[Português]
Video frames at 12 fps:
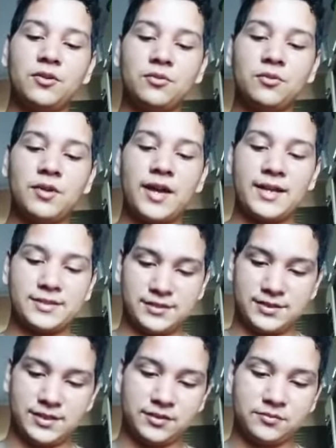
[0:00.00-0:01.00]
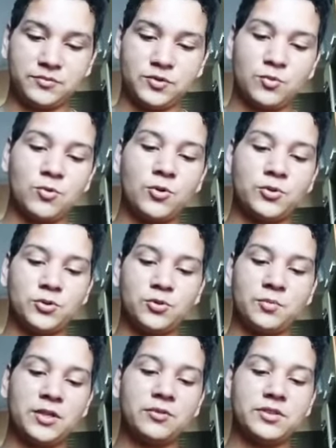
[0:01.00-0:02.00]
Casa de mãe.
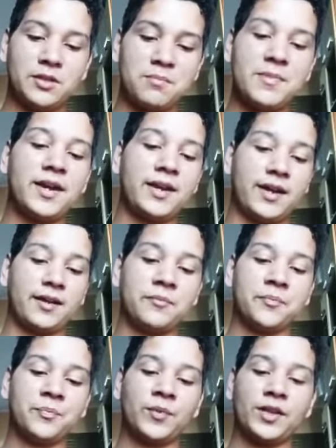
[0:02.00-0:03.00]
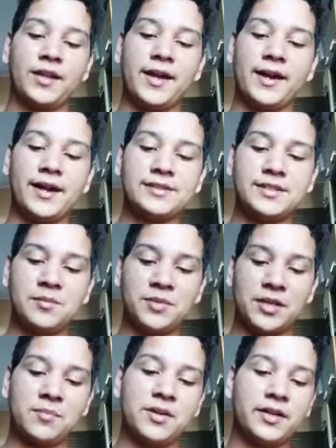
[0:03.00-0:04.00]
Domingo é sim, o
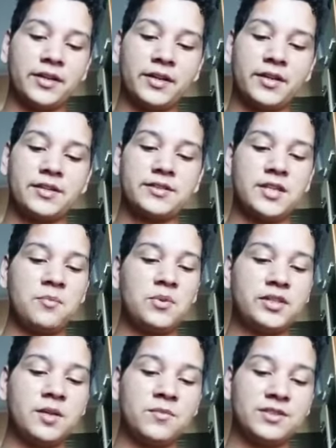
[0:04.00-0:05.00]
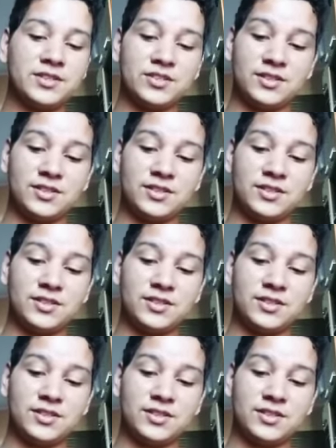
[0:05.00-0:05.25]
outro domingo também é.